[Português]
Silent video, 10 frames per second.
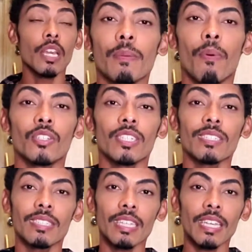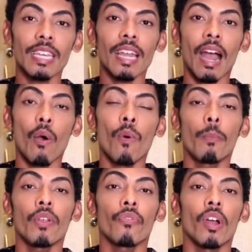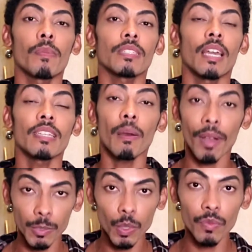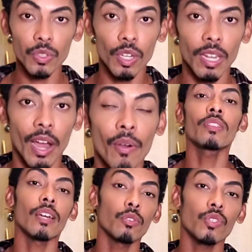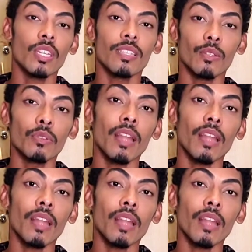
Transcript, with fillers: Você pode assim criar uma performance ainda mais profissional, evitando utilizar o